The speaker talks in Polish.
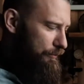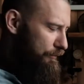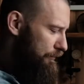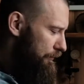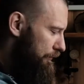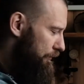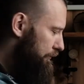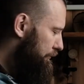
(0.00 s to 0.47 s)

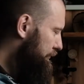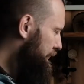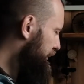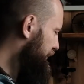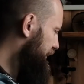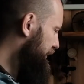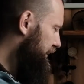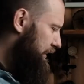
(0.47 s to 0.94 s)
mm,
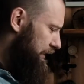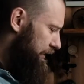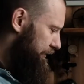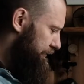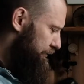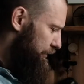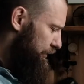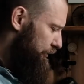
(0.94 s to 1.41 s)
będzie kilka
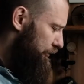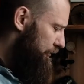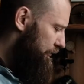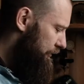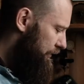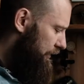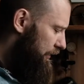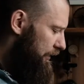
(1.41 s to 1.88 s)
do wyboru.
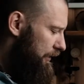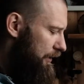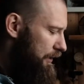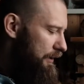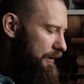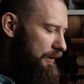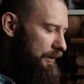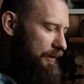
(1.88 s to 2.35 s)

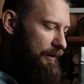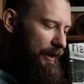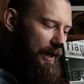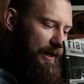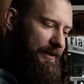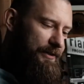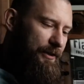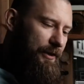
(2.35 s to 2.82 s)

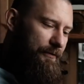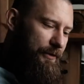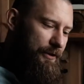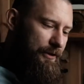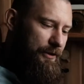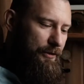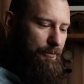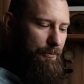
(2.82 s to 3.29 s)
Ale z
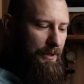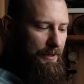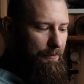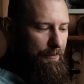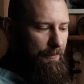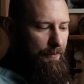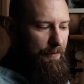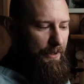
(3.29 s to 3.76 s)
nowych to
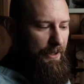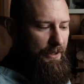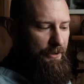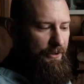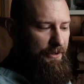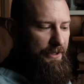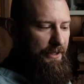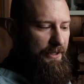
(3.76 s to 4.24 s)
mam
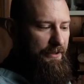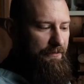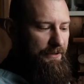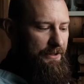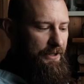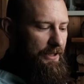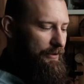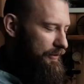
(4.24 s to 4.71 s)
Eliota
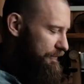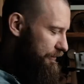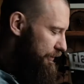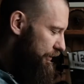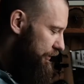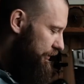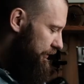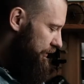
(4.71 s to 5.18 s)
Erwita Nowy
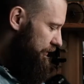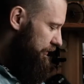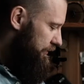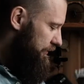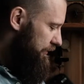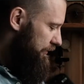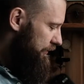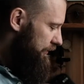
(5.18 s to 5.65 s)
Jork,
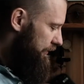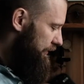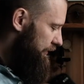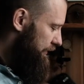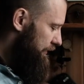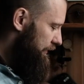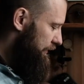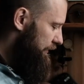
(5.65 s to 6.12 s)

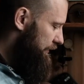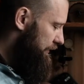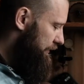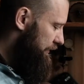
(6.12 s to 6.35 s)
e,